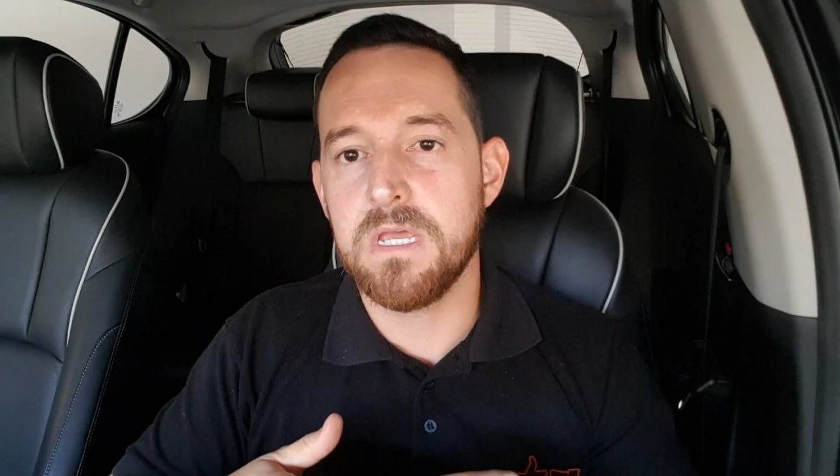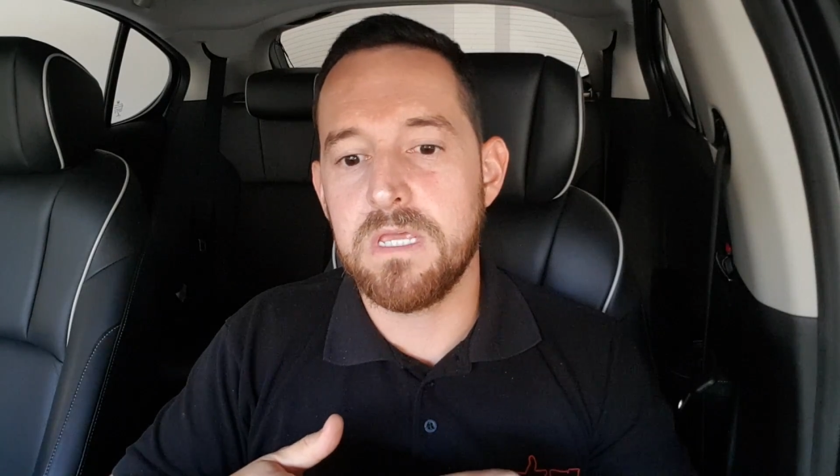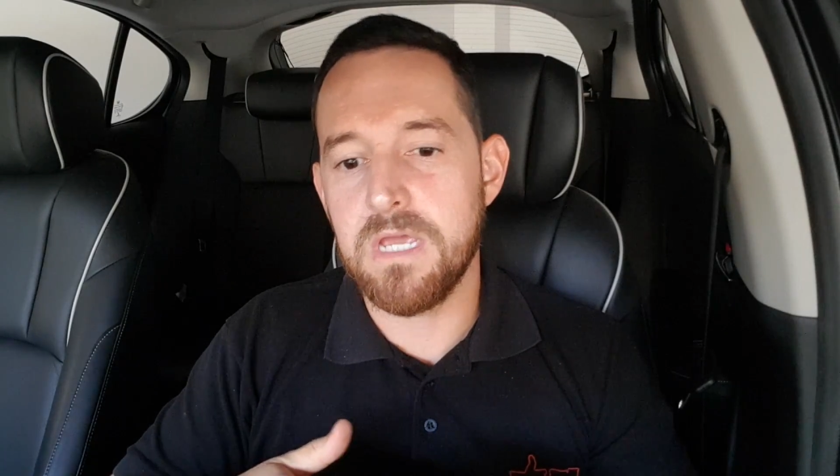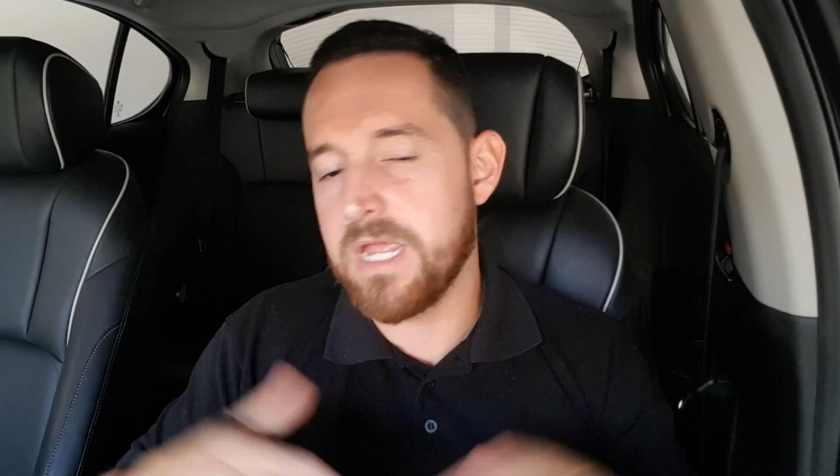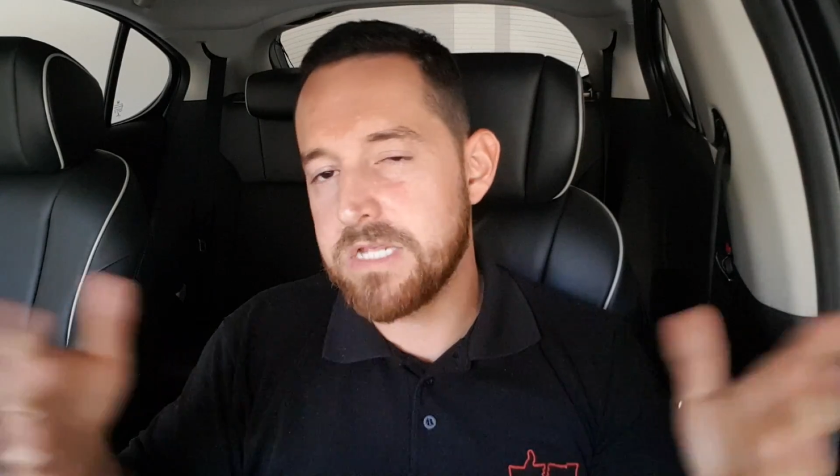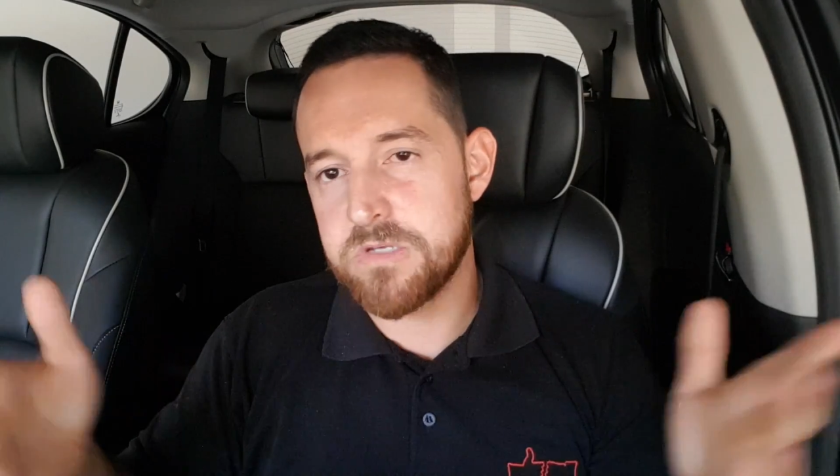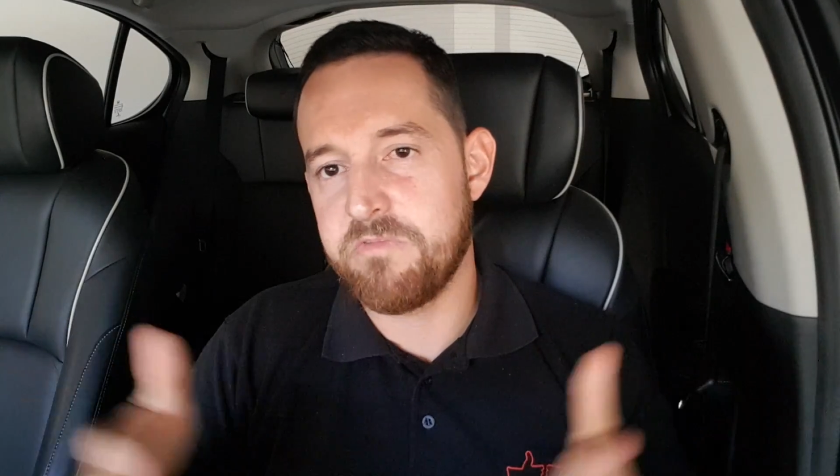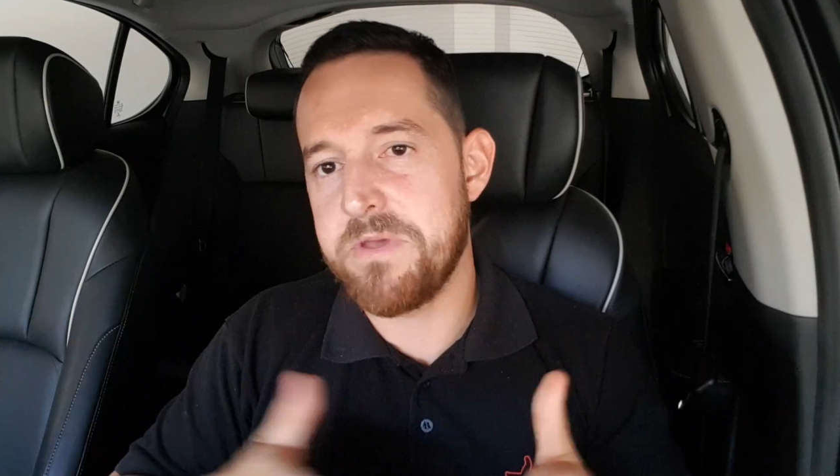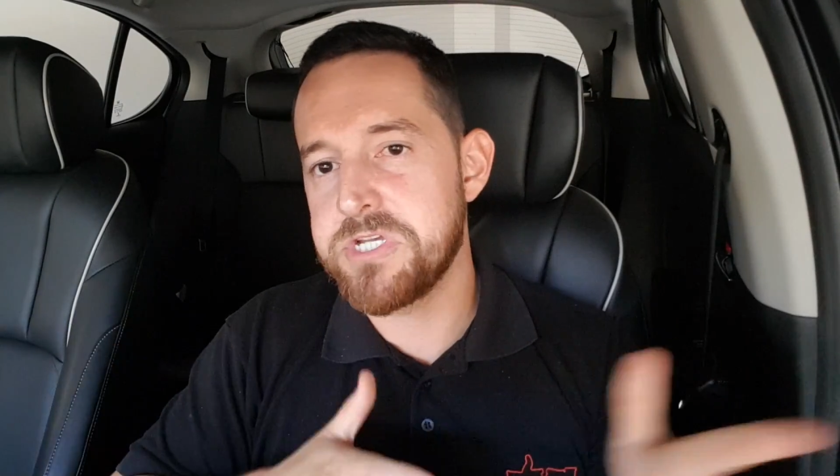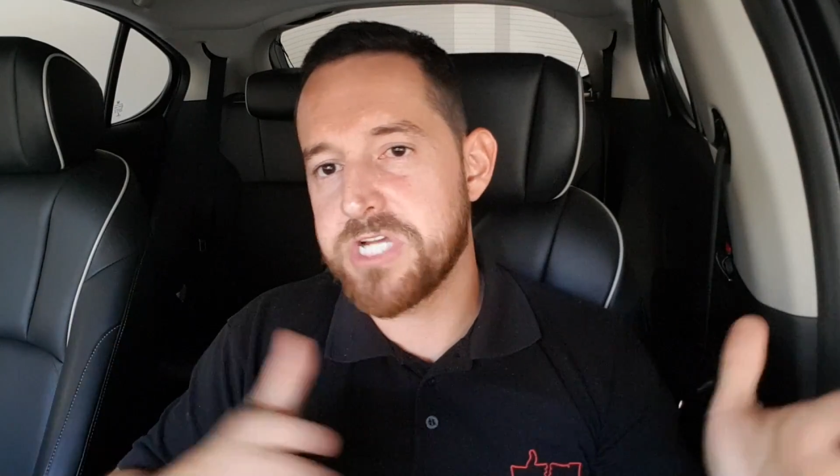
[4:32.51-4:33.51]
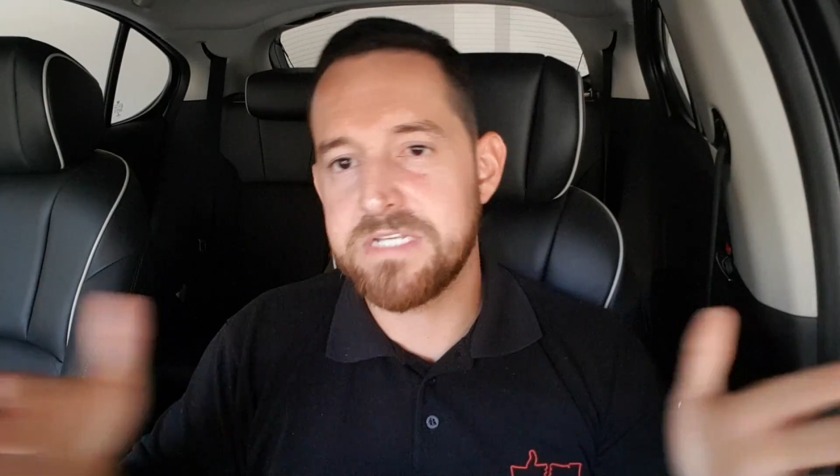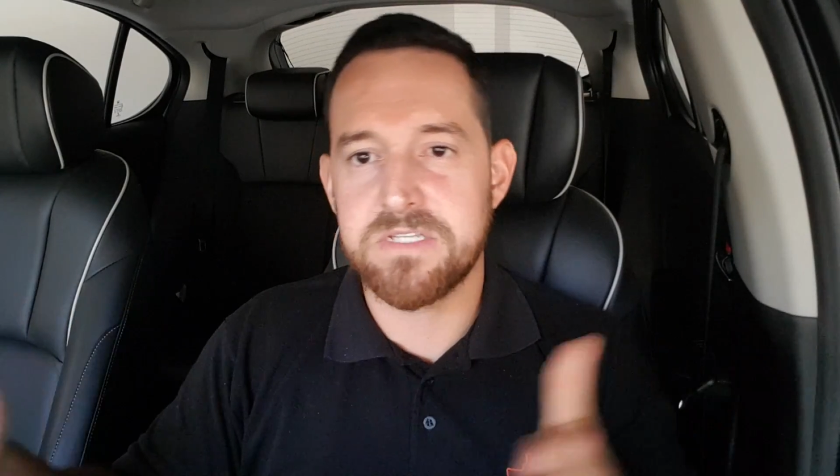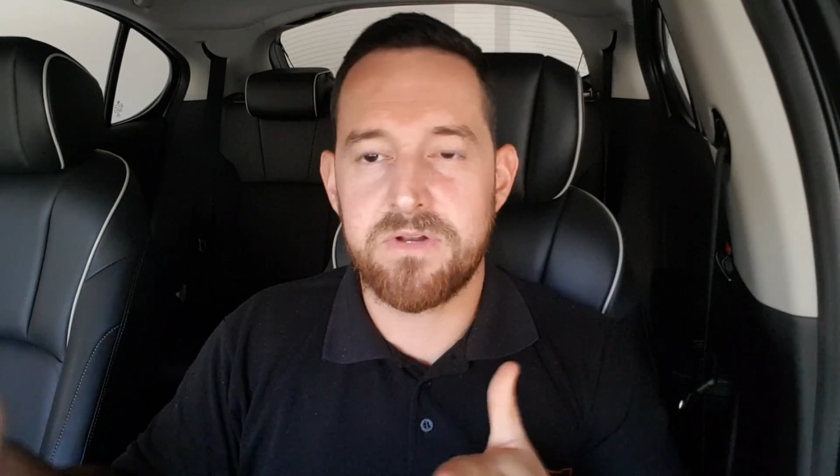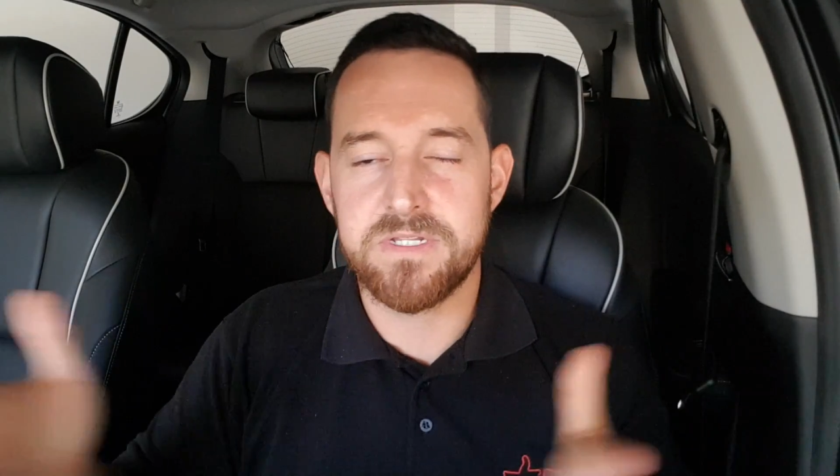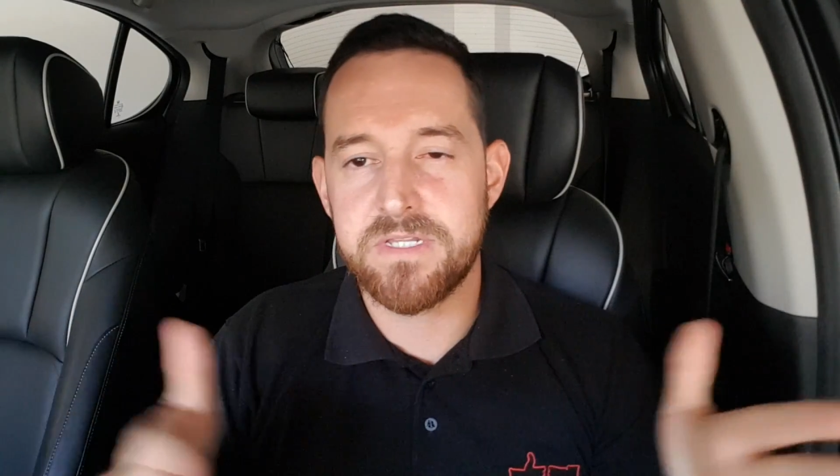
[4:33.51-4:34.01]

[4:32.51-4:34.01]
E aqueles, obviamente, que já estão